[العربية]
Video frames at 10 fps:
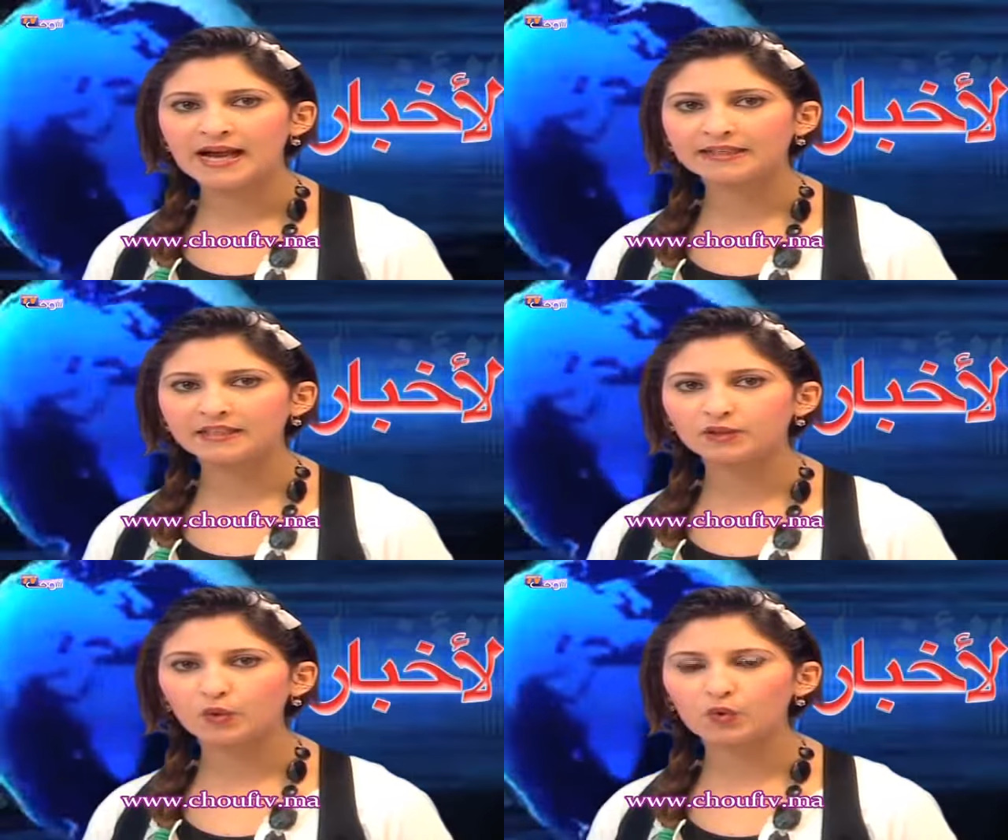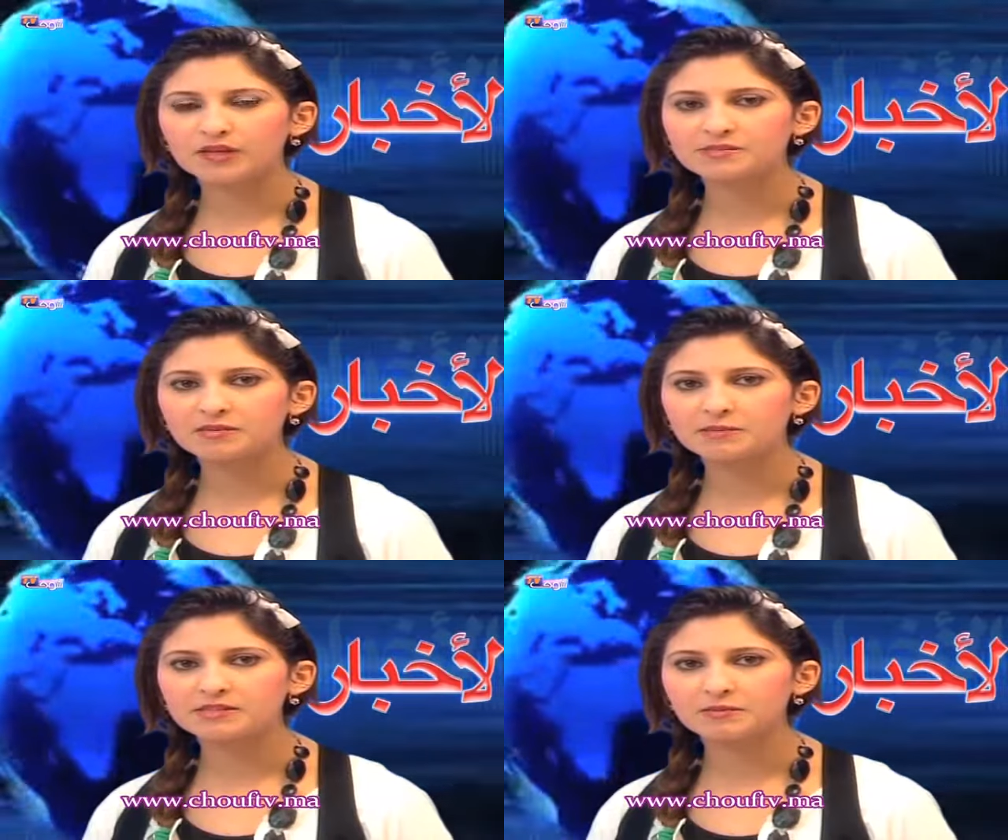الناطق
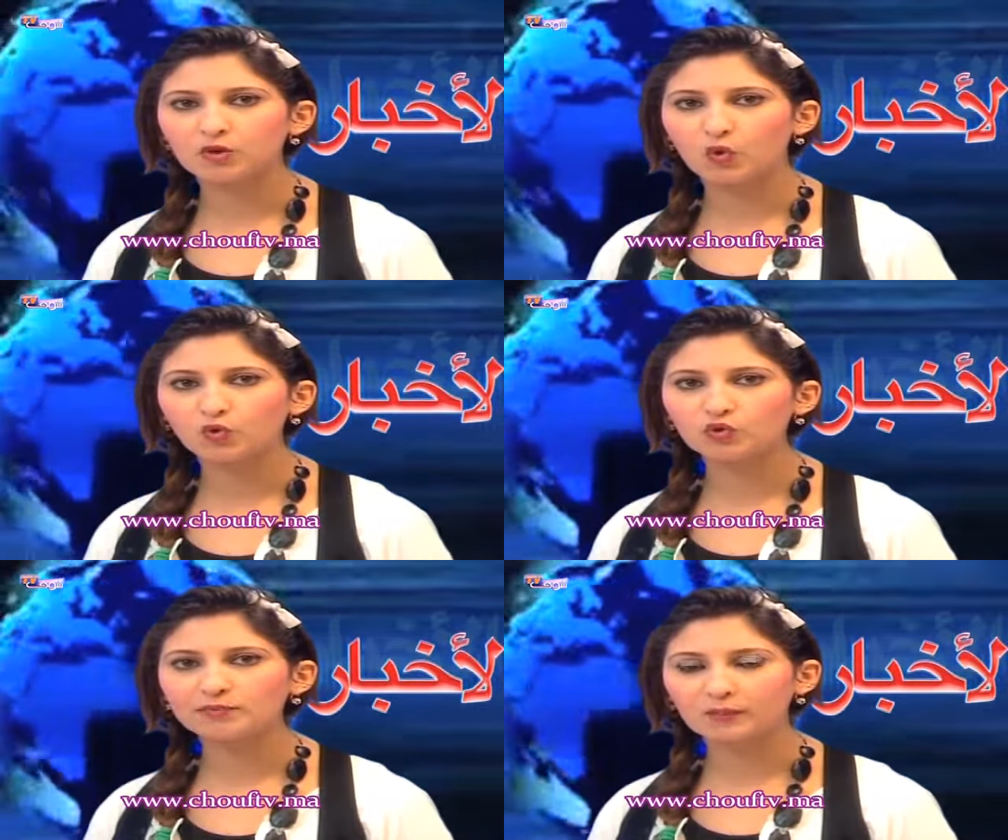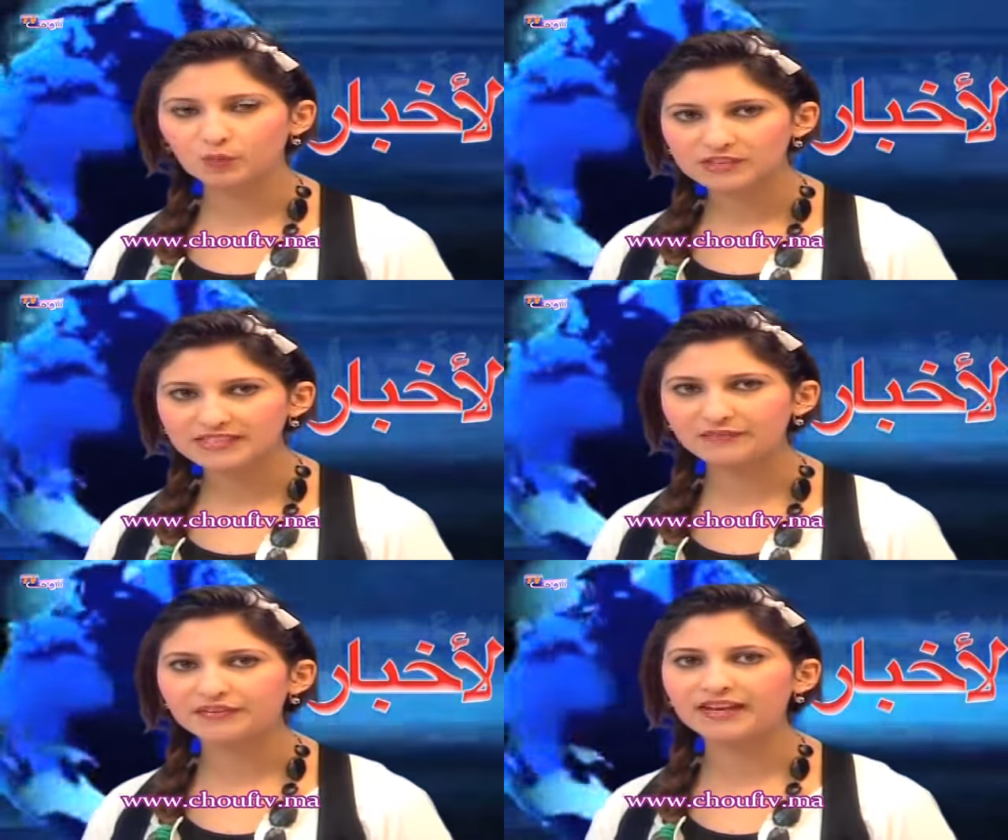الرسمي باسم الحكومة
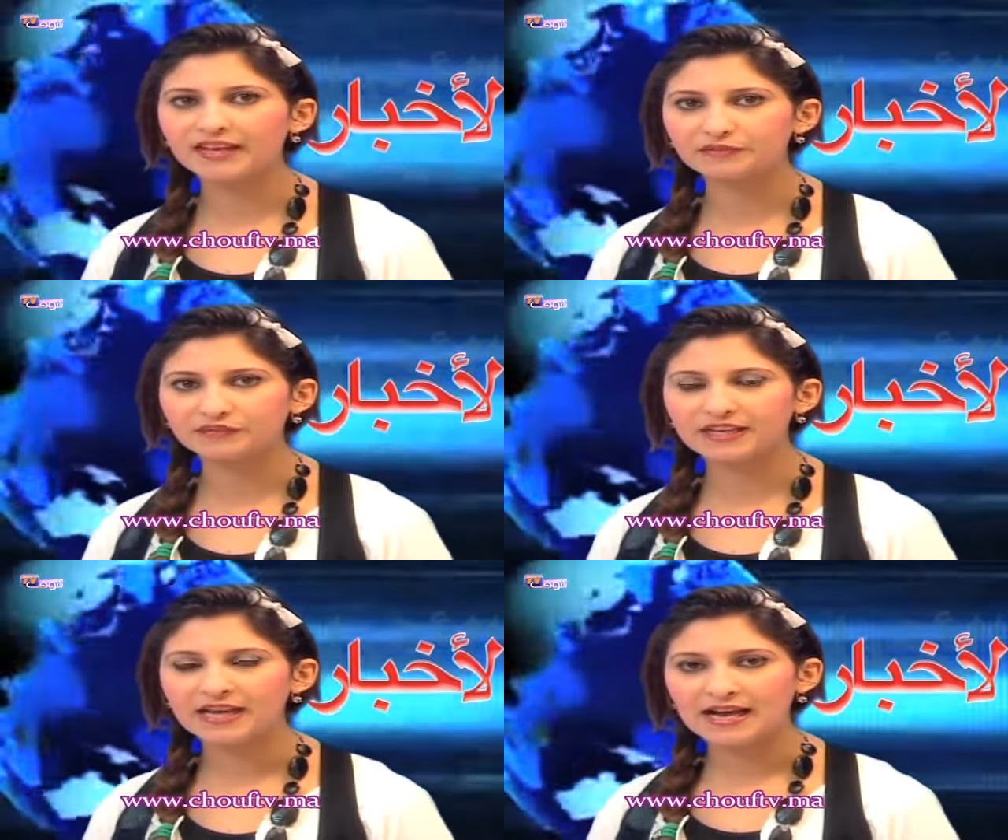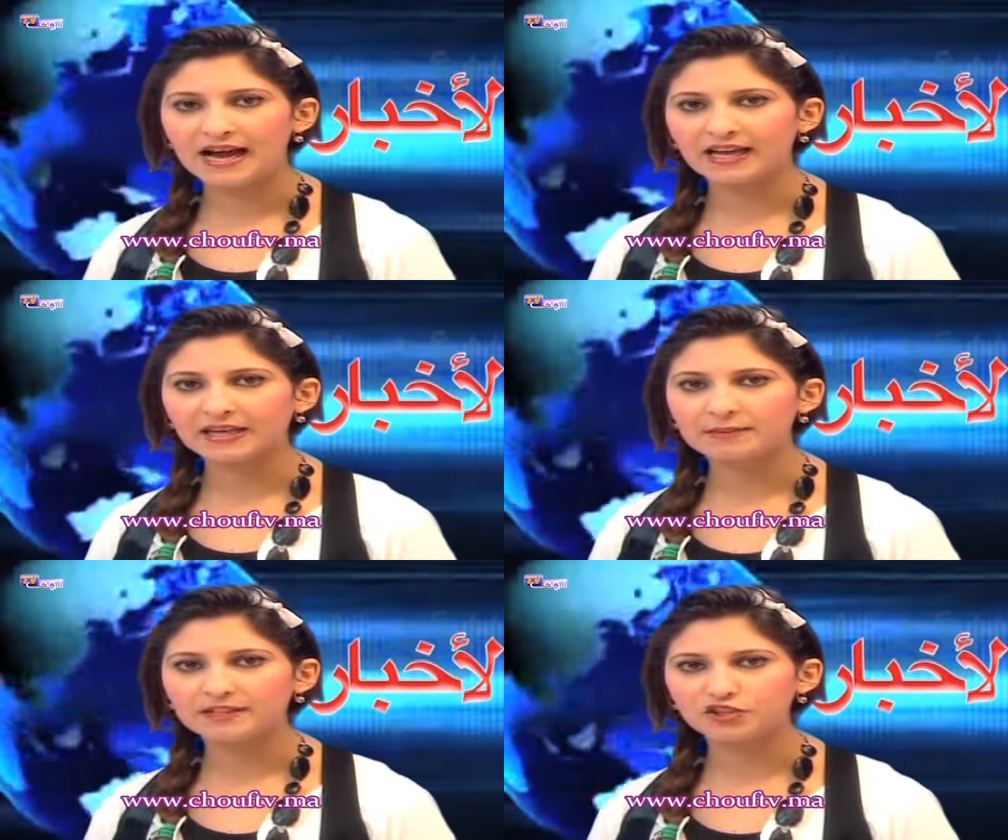مصطفى الخلفي
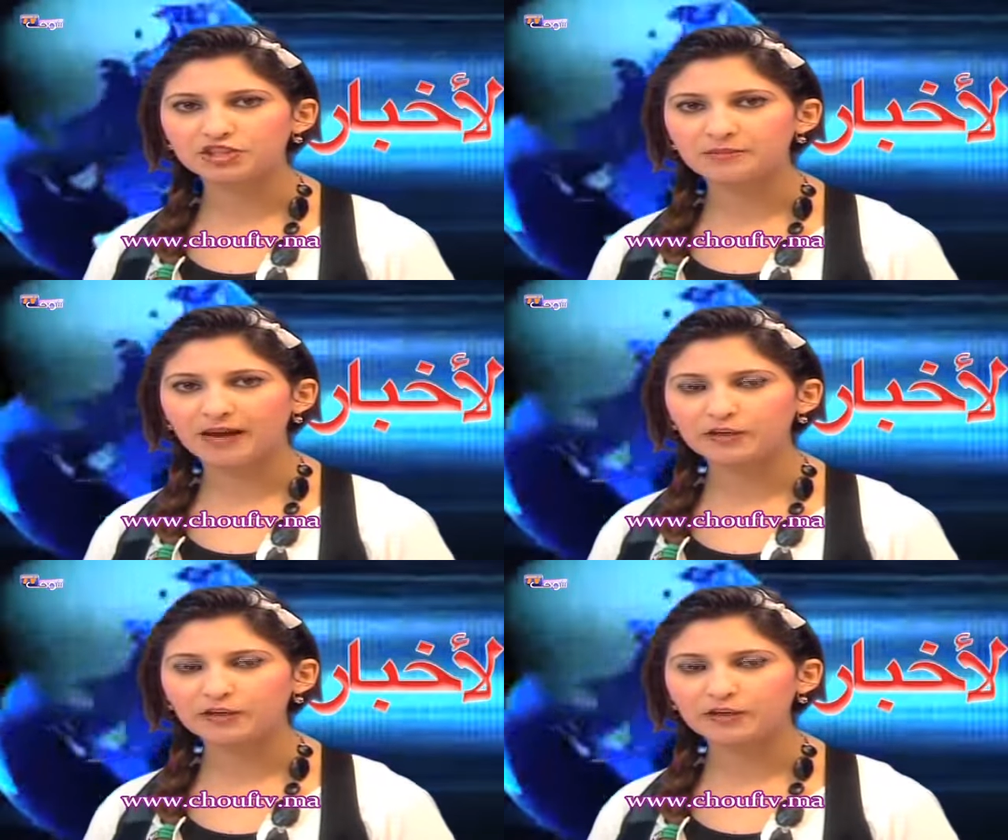عقب الاجتماع